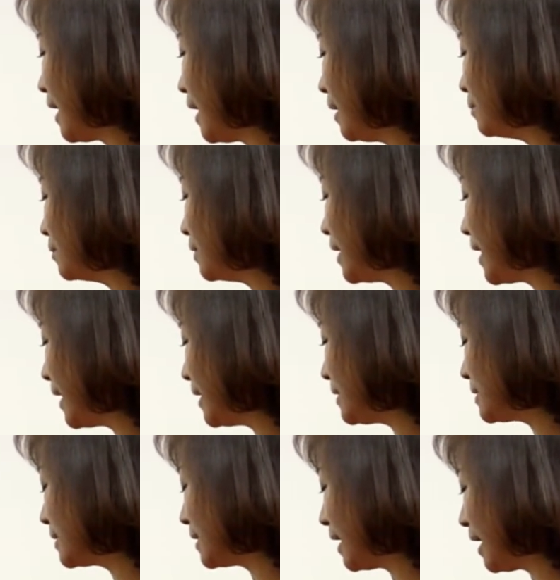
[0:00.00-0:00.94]

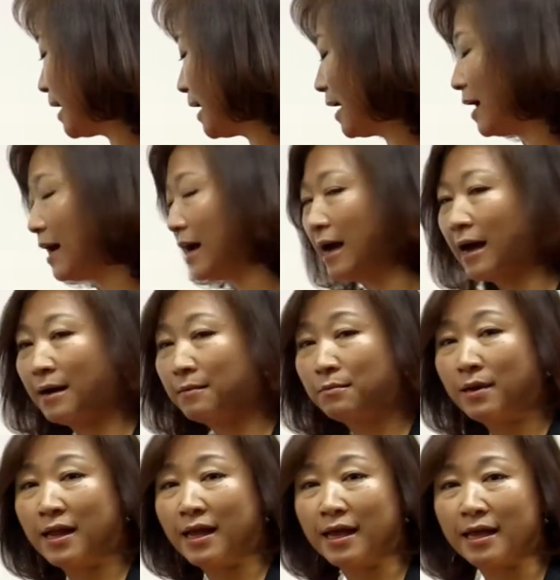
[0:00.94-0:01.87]
아블레이스,
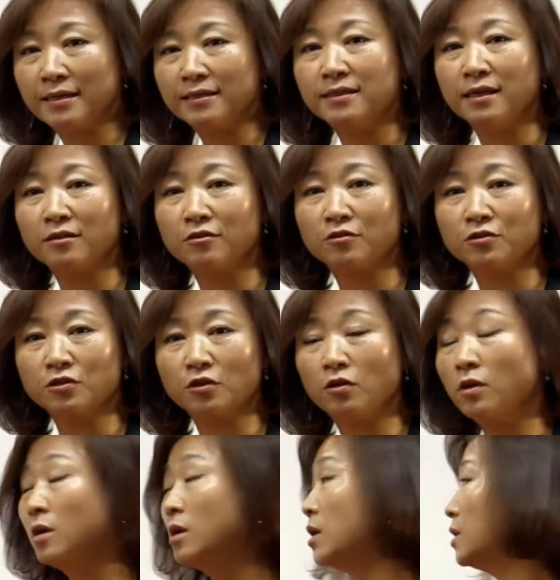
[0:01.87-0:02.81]
아블렌이 되는 거죠.
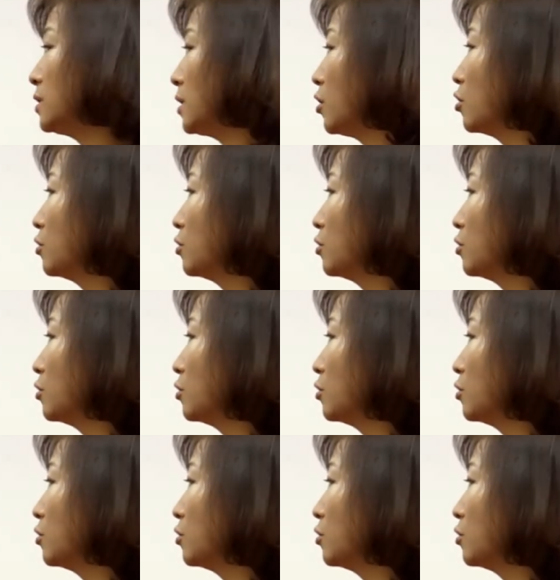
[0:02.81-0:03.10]
자,